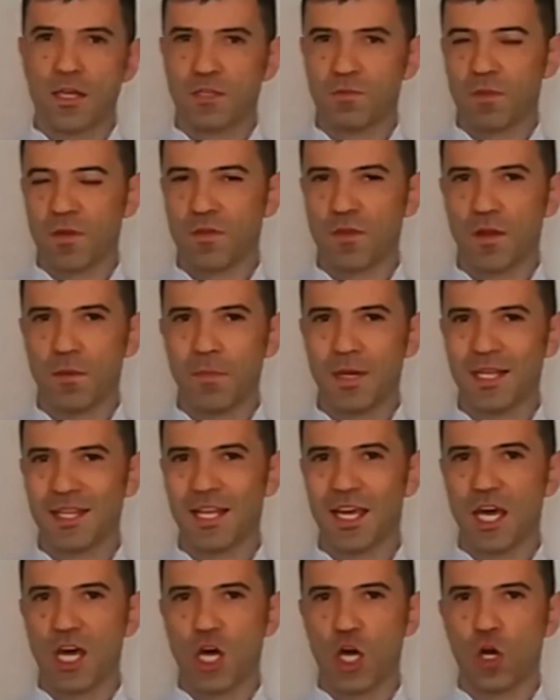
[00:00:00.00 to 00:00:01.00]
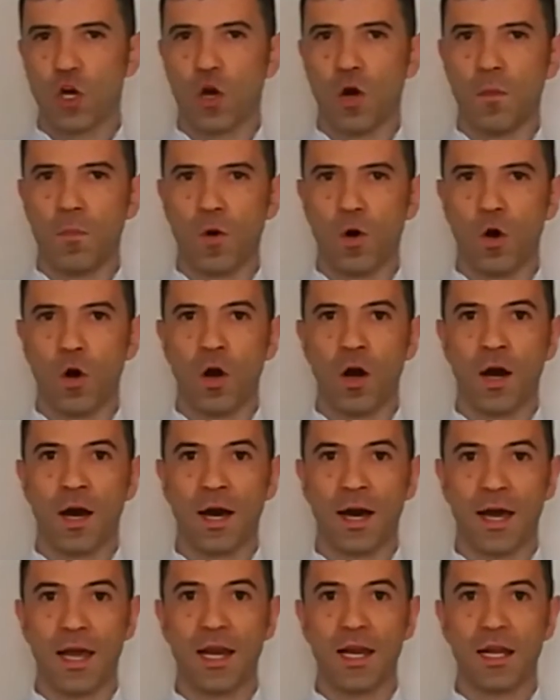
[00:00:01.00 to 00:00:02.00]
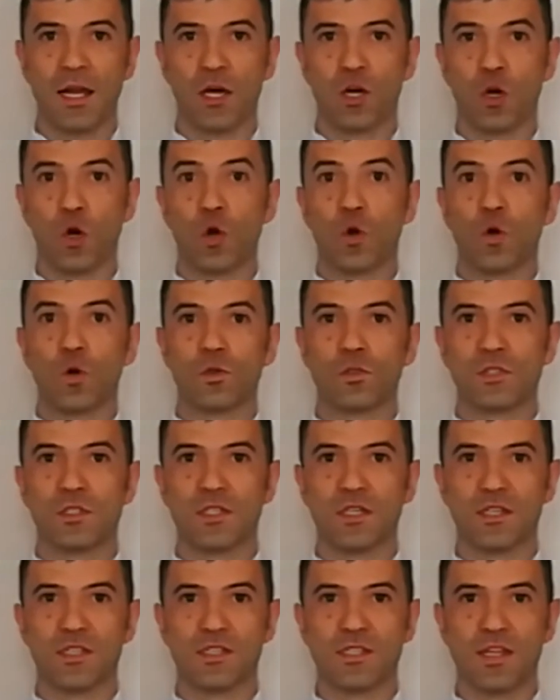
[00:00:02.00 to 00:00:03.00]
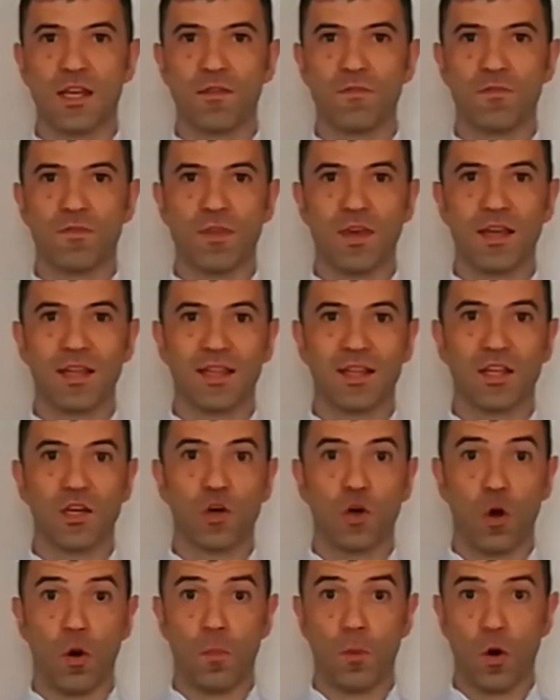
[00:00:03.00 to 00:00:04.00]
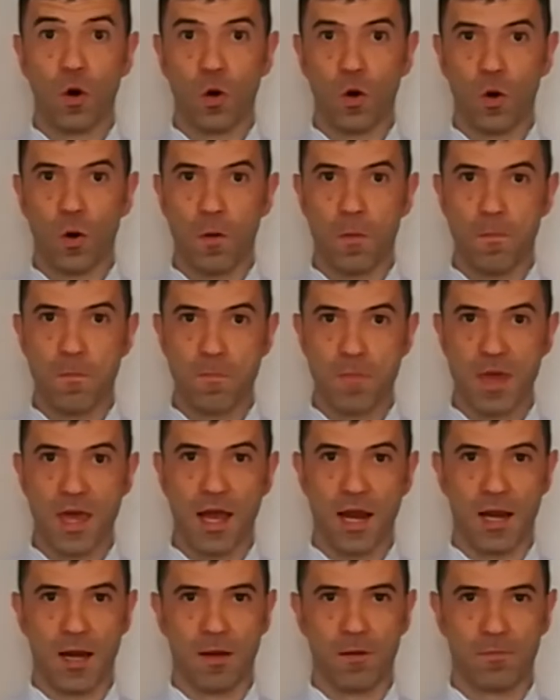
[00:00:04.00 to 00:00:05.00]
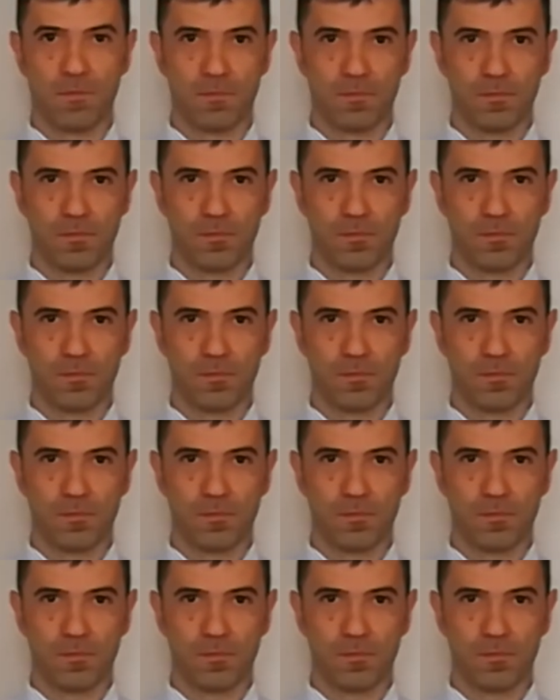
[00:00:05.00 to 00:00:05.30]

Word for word: especialmente como gel con consistencia como miel.